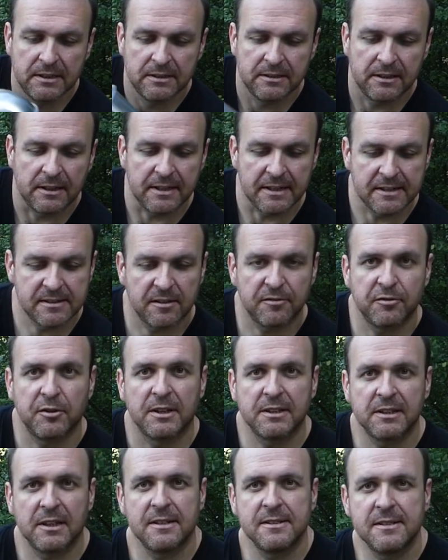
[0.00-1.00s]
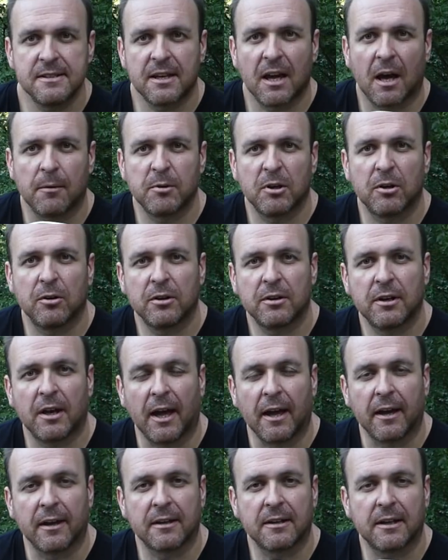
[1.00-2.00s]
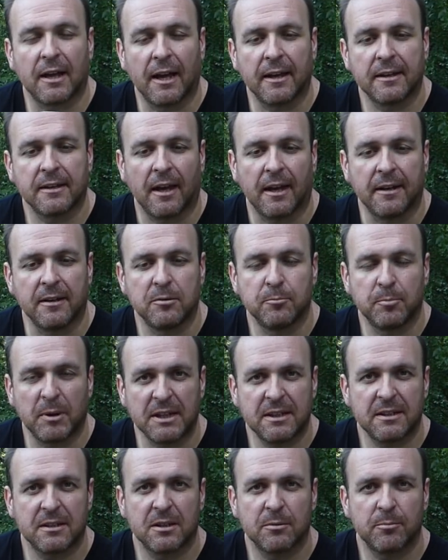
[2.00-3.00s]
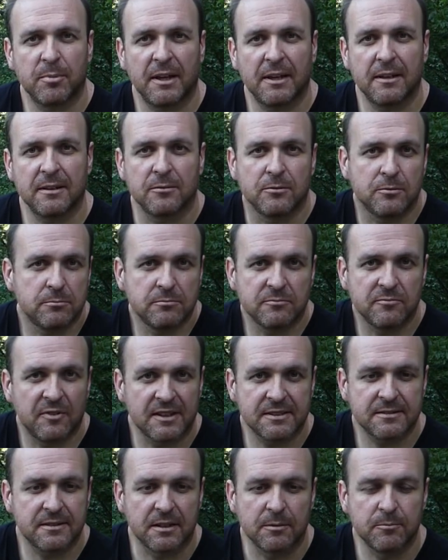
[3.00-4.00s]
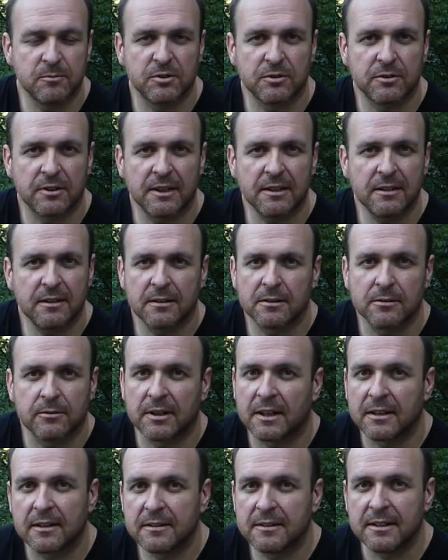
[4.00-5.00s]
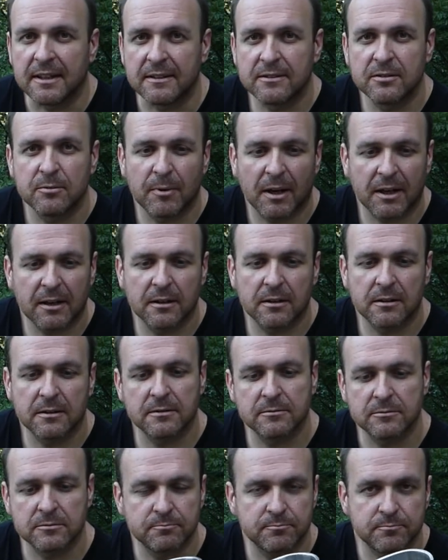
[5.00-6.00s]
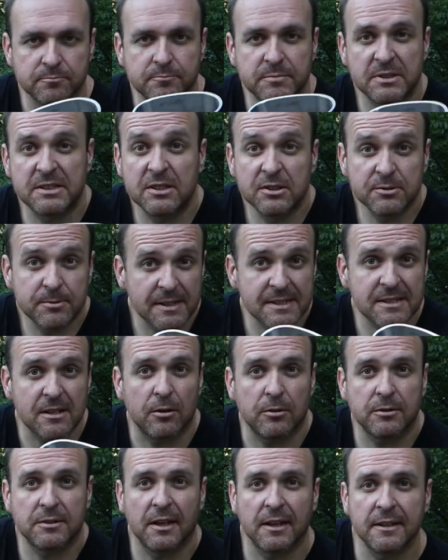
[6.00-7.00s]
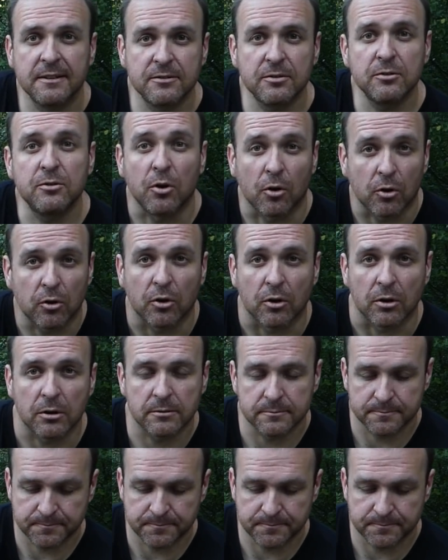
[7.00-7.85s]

Der nächste Vorteil ist, ich habe auch äh, gleich einen Becher dabei, um Wasser eben zu trinken oder einen Tee zu machen, beziehungsweise auch darin zu kochen.